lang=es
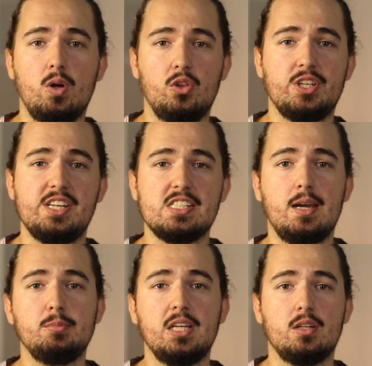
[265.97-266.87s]
Cuando quieres
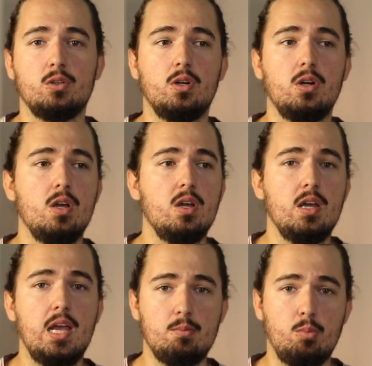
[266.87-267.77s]
captar
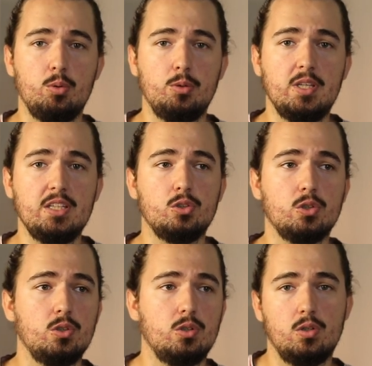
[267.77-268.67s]
el movimiento